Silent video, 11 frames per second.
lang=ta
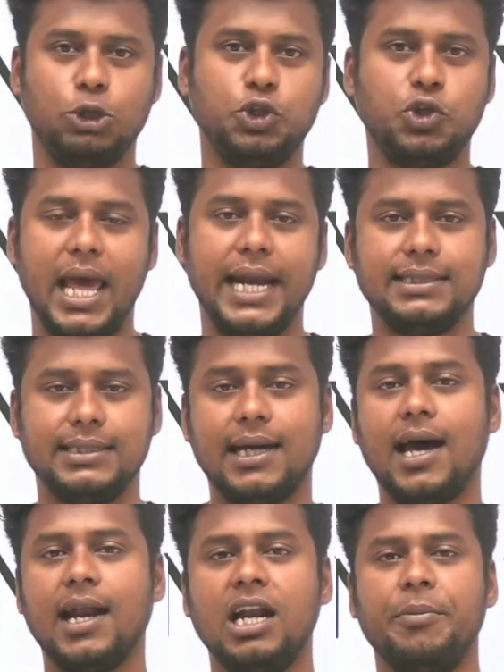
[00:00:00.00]
யூஸ்வலாக ஆயிடுச்சு
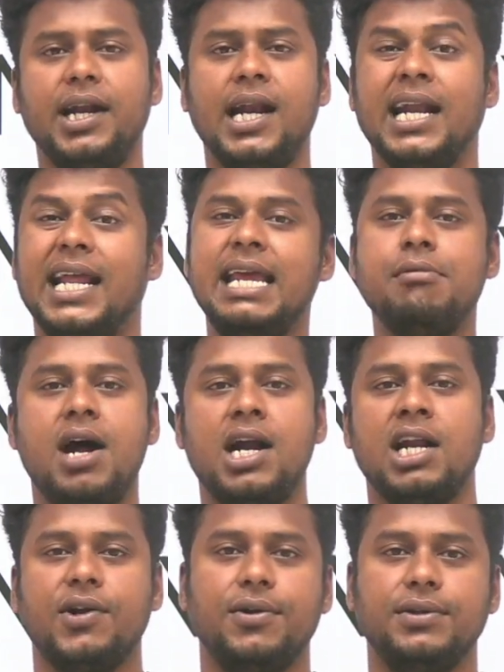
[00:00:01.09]
காரணம் என்னென்னா நிறைய
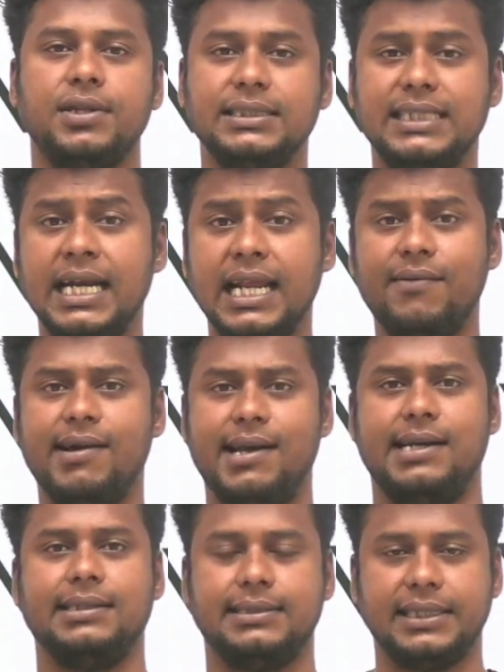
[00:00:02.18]
மாணவர்கள் வந்து ஜென்ரல்
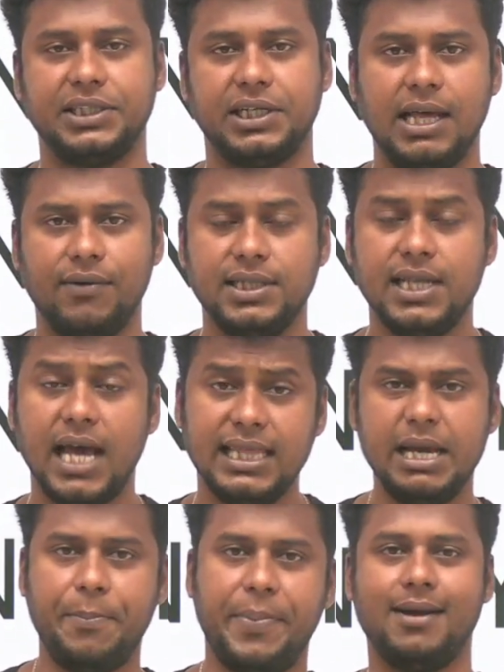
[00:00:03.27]
அவேர்னஸ் செக்ஷனை தான் வந்து
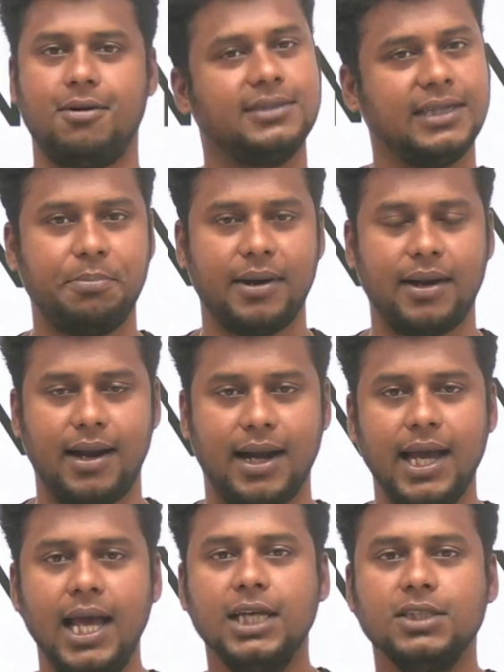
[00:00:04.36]
அதிகப்படியாக கான்சன்ட்ரேட்
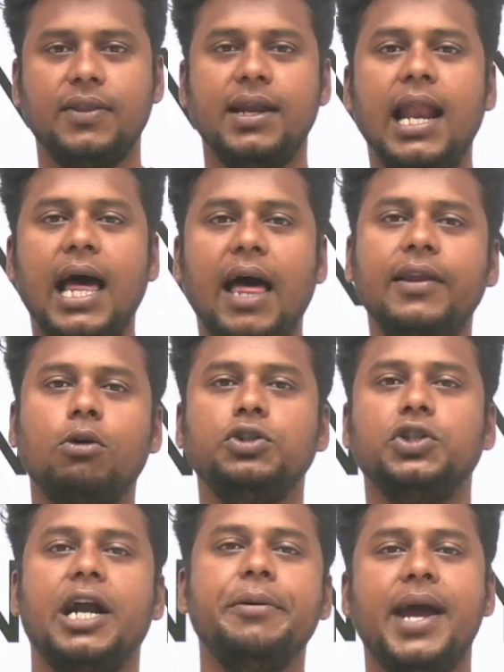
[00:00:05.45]
பண்ணுறாங்க ஸோ அதனால் அதில்
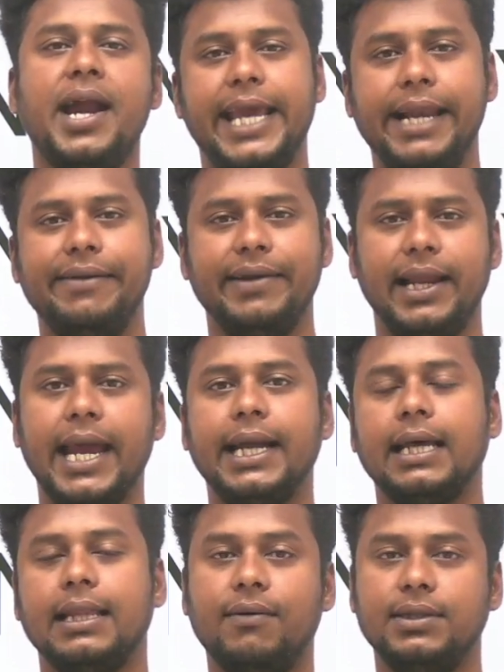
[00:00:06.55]
கொஞ்சம் கடுமையான கேள்வியில்
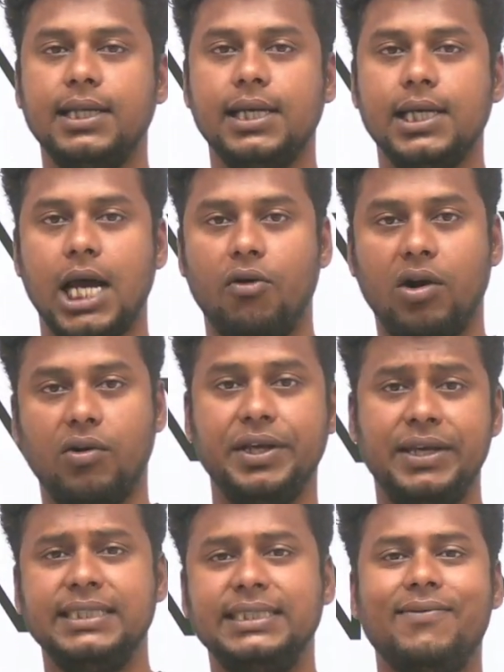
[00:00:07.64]
கேட்டால் தான் வந்து அவங்கள
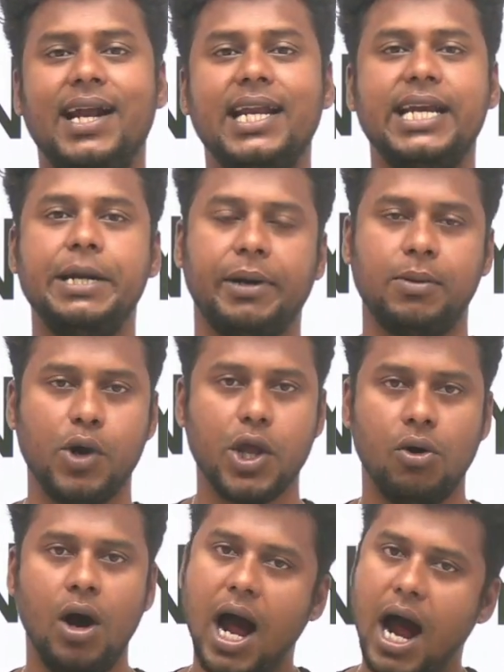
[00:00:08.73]
வந்து ஈஸியாக வேலிடேட் பண்ண
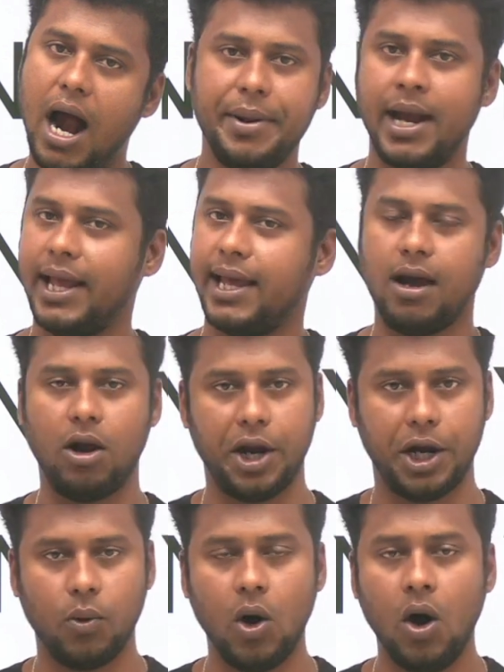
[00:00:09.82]
முடியும் அப்படின்னு
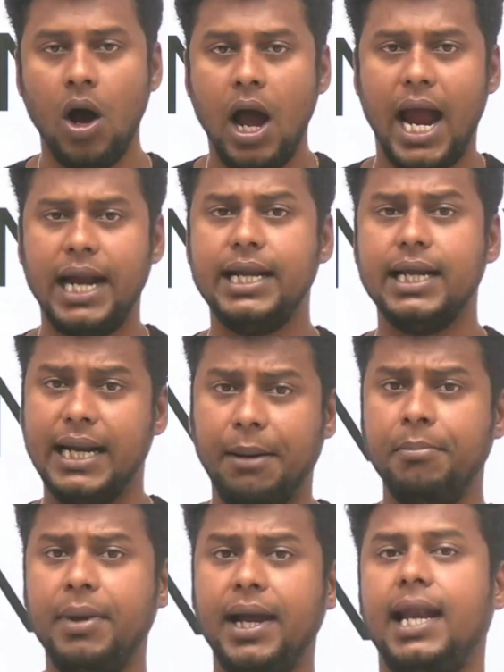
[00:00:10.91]
நினைக்கிறாங்களோ என்னவோ அண்ட்
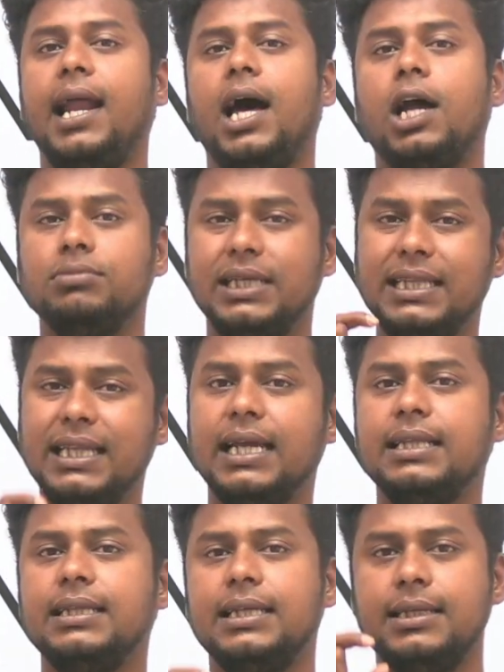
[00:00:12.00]
நம்ம எல்லாரும்
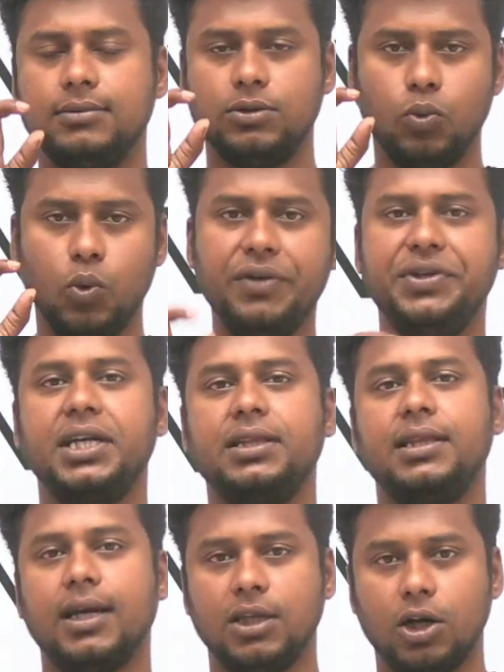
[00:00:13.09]
இதிலிருந்து ஒரு
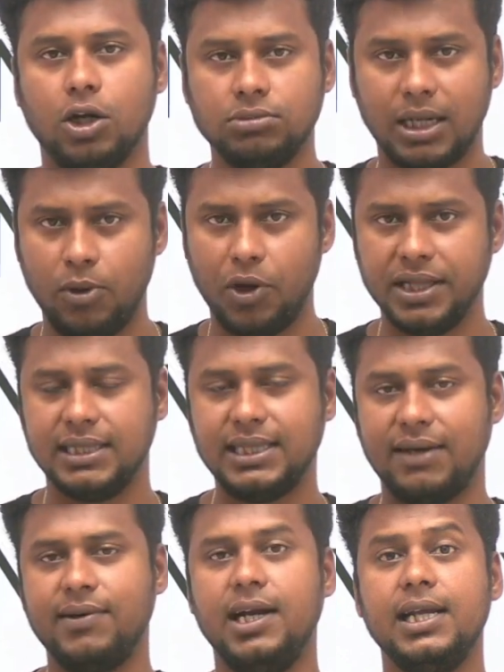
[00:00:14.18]
விஷயத்தை கற்றுக்கணும் நம்மளுடைய இந்த
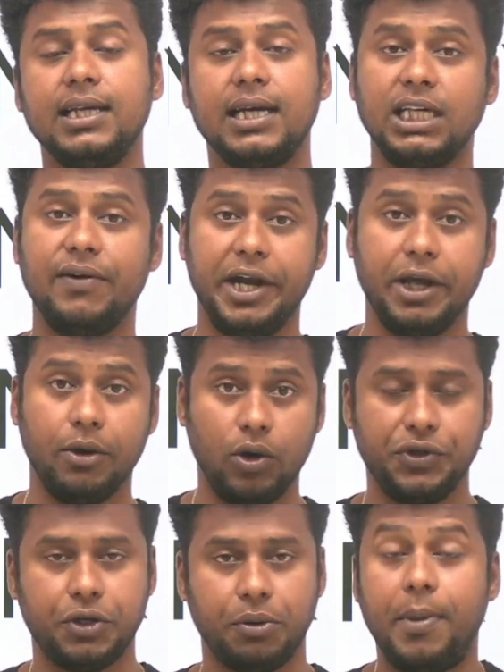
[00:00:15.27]
தவறுலேருந்து கற்றுக்க வேண்டிய
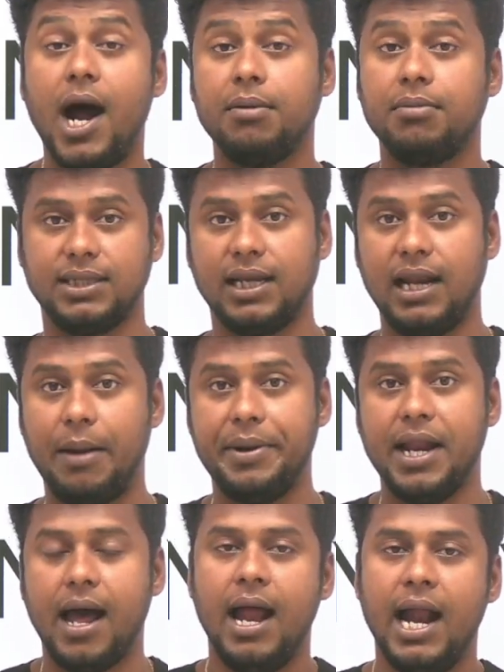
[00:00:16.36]
ஒரு விஷயம் பாடம் கற்றுக்கல
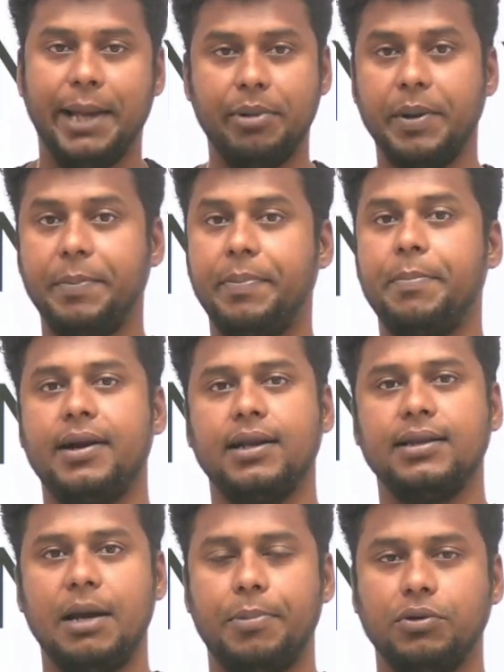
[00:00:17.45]
அப்படின்னா நம்ம ப்ரிப்பேர்
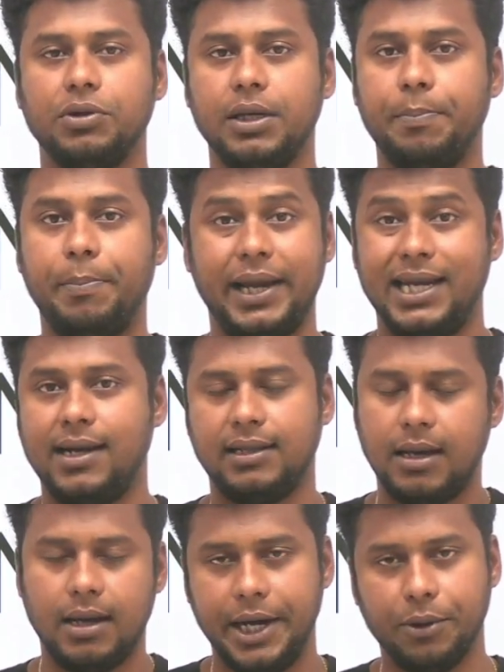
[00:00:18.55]
பண்ணுறதுக்கு அப்புறம் வந்து
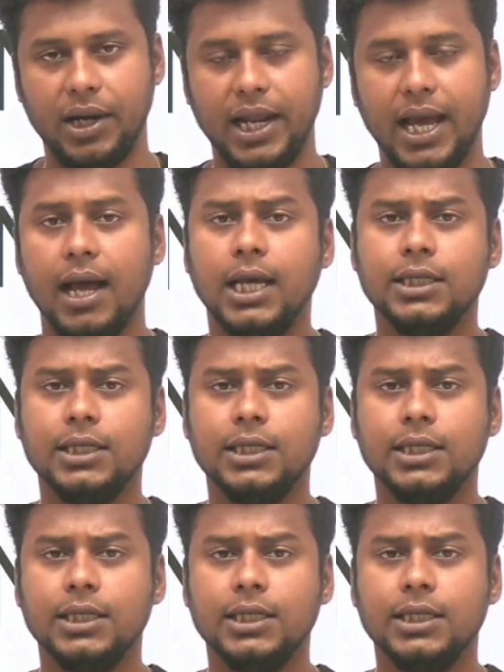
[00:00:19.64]
பயனற்றதாக ஆகிடும் இல்லையா